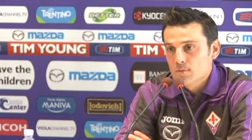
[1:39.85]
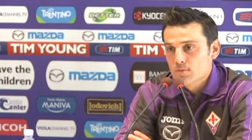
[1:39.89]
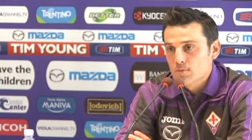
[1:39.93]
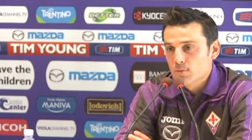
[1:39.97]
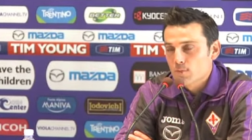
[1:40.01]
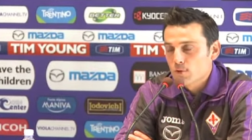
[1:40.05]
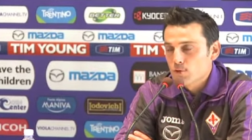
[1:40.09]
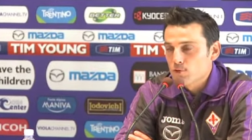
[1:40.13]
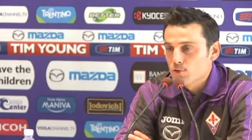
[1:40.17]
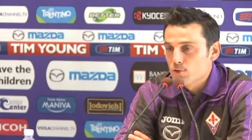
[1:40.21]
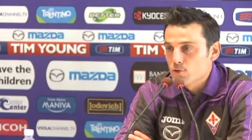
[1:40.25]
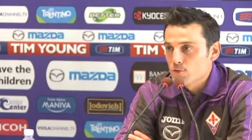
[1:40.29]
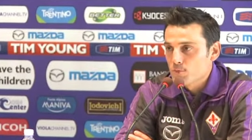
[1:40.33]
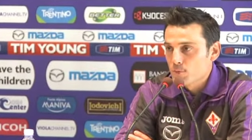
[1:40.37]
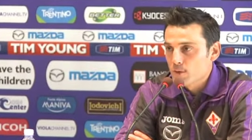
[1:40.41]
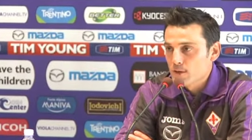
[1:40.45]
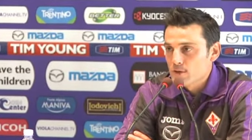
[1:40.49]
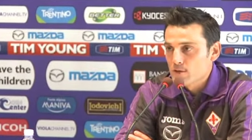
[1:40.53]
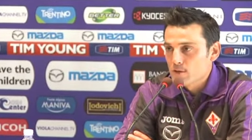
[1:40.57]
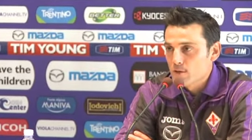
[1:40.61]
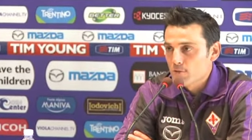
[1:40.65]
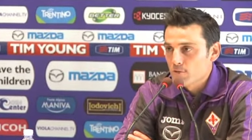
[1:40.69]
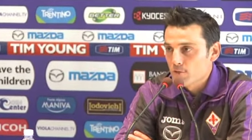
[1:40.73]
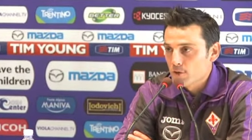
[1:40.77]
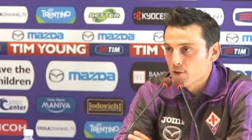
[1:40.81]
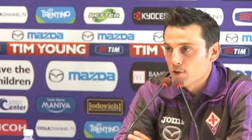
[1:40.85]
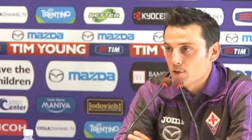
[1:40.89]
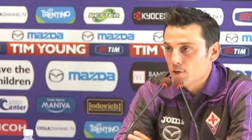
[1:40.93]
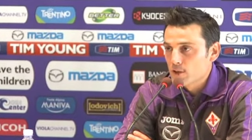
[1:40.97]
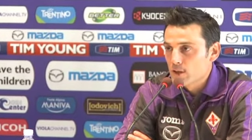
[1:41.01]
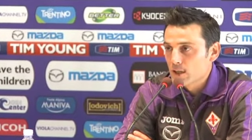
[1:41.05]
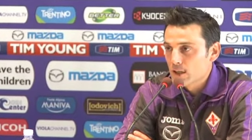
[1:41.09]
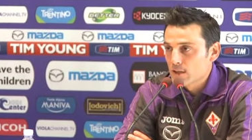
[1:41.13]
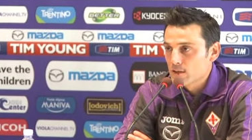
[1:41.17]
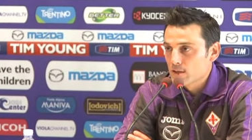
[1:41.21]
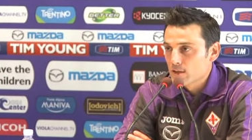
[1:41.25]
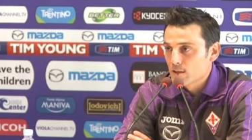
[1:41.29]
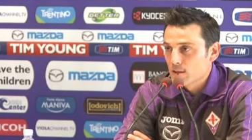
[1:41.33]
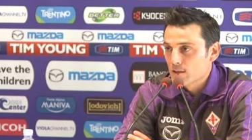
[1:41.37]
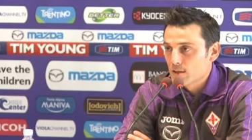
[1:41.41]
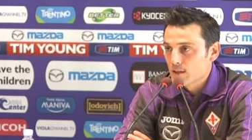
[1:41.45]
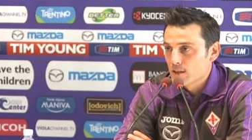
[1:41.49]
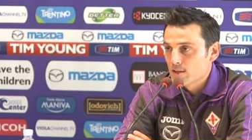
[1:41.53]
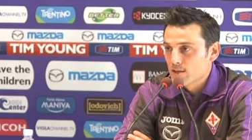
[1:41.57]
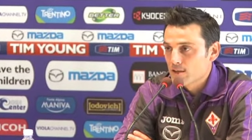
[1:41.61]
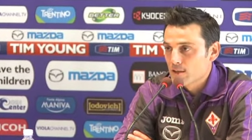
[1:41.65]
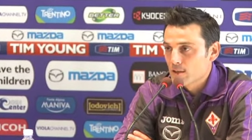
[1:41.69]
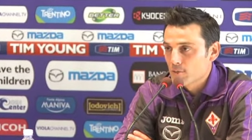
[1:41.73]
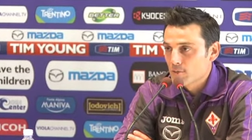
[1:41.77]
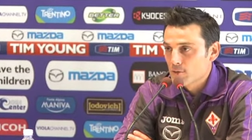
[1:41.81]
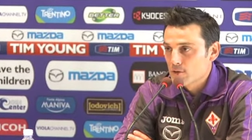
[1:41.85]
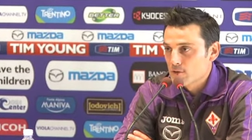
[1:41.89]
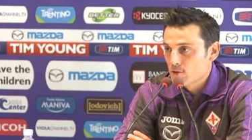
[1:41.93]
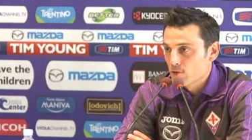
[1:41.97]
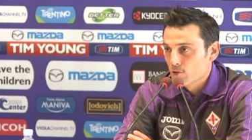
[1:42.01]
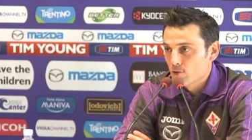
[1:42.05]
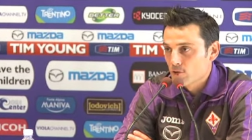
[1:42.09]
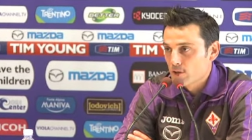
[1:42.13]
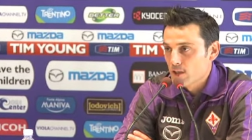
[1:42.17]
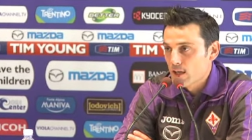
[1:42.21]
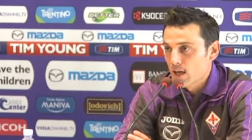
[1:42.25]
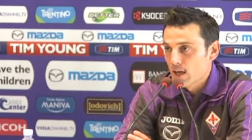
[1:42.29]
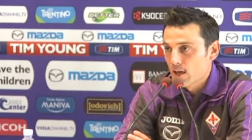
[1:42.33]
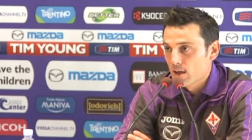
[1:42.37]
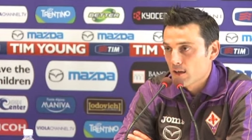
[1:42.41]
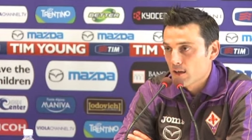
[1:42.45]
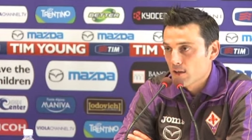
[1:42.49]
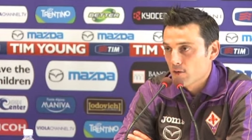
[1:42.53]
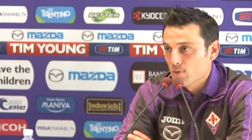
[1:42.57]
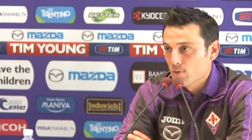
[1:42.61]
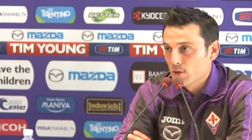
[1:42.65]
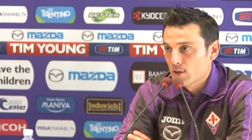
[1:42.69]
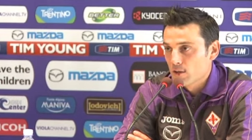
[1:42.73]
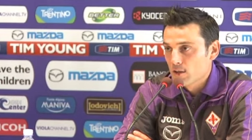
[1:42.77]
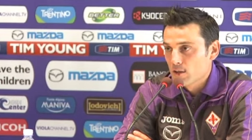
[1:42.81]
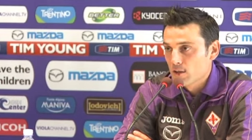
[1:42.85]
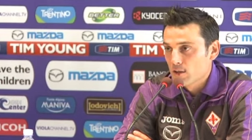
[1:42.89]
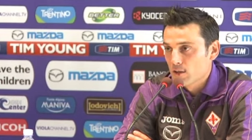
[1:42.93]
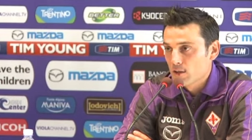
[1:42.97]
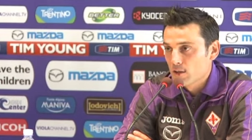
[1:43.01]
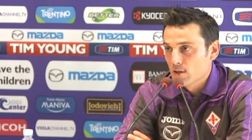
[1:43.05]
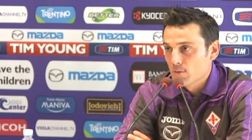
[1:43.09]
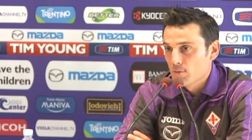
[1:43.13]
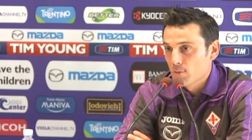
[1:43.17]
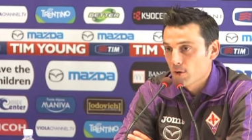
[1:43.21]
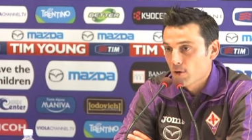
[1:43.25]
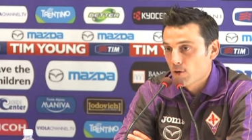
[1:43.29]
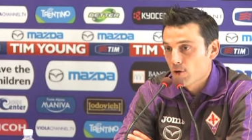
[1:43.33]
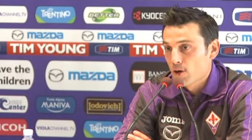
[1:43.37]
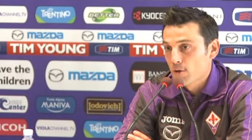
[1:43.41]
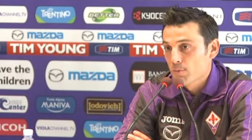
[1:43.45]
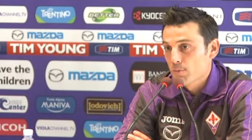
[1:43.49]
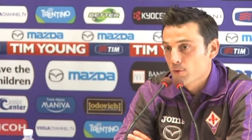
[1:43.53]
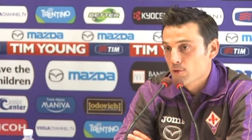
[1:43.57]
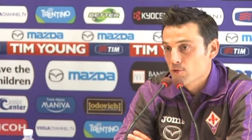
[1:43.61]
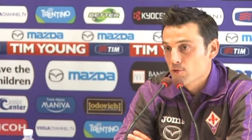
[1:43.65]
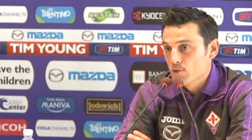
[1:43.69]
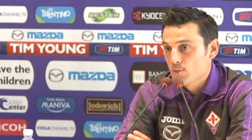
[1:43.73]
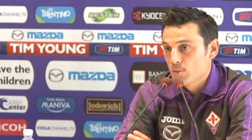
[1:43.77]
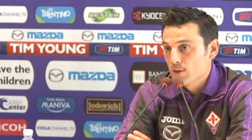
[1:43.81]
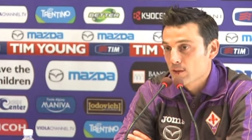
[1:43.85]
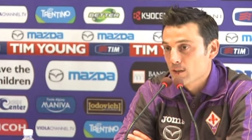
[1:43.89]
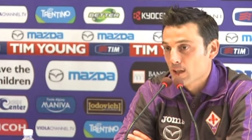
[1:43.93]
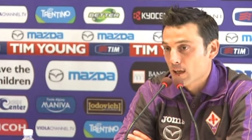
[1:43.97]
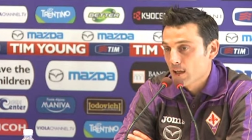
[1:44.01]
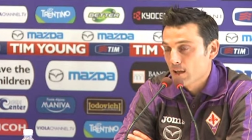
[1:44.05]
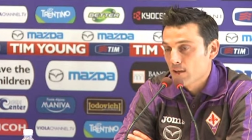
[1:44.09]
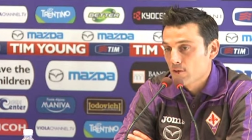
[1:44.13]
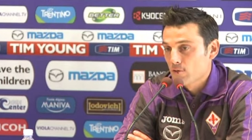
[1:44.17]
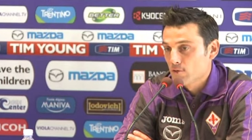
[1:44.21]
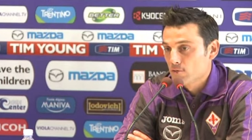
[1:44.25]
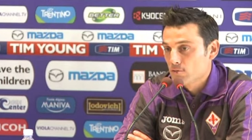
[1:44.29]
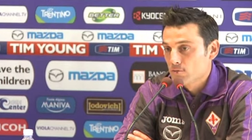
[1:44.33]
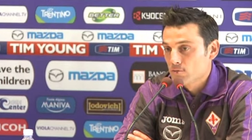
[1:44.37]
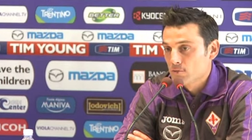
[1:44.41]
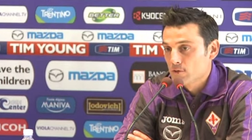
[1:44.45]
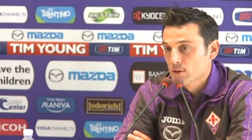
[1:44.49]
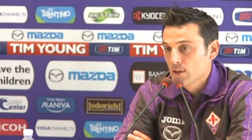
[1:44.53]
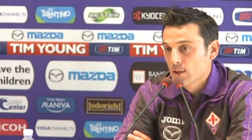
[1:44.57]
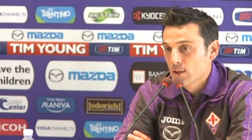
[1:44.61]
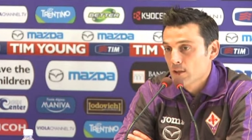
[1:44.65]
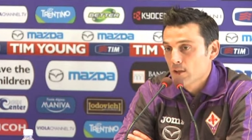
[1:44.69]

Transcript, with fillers: molto spesso è figlio di tante, tanti episodi anche, quindi, però l'approccio mentale non,